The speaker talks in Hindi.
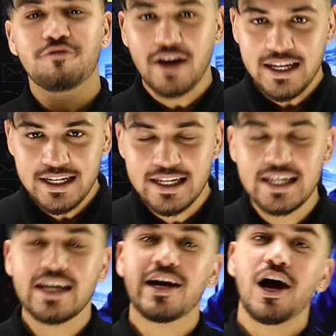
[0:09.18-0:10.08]

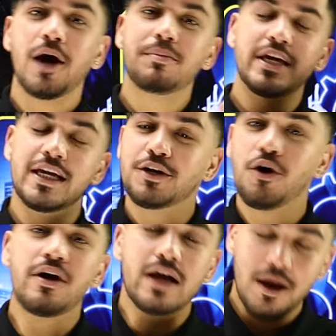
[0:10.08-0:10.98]
फाइनली हम एक
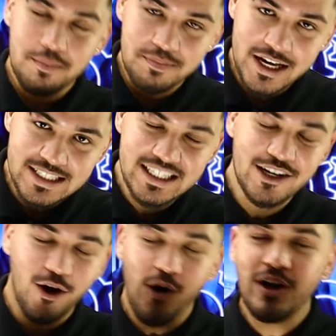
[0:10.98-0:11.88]
और
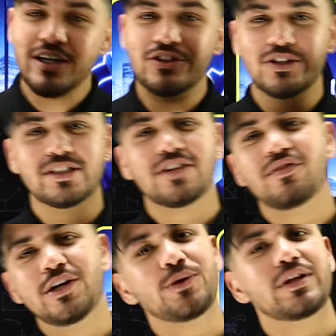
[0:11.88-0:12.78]
अमेजिंग और इंटरेस्टिंग
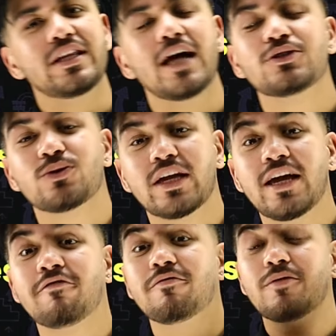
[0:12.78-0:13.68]
वीडियो के अंदर आ
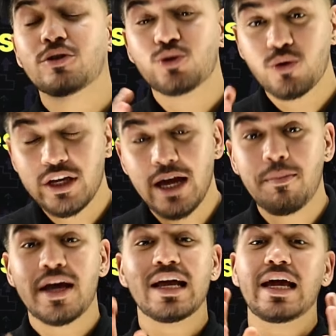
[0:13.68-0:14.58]
चुके हैं जो कि
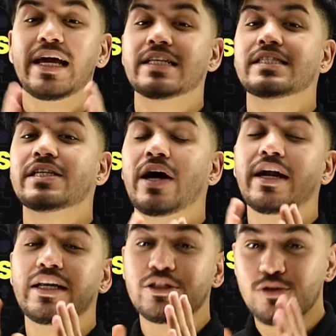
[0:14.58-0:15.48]
हमारा
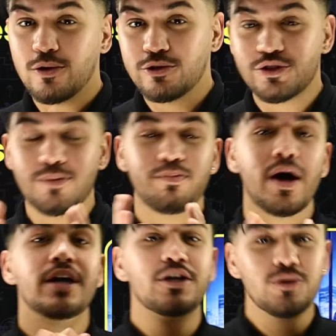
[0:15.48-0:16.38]
एनसीईआरटी सॉल्यूशन
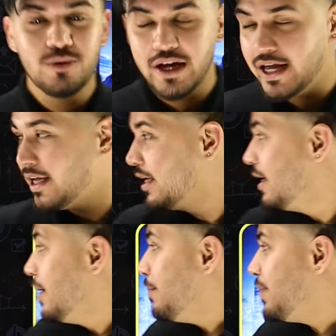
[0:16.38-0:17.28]
पार्ट टू है
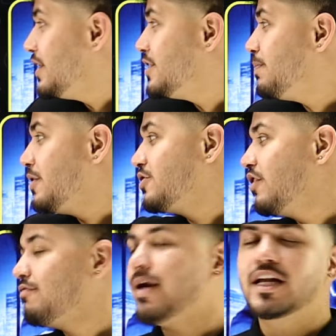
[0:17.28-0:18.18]
प्रिंसिपल्स
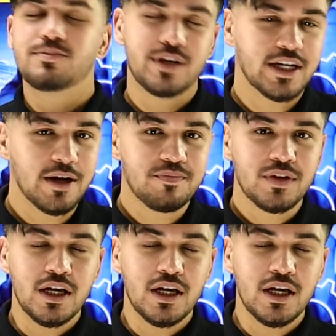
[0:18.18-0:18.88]
ऑफ मैनेजमेंट का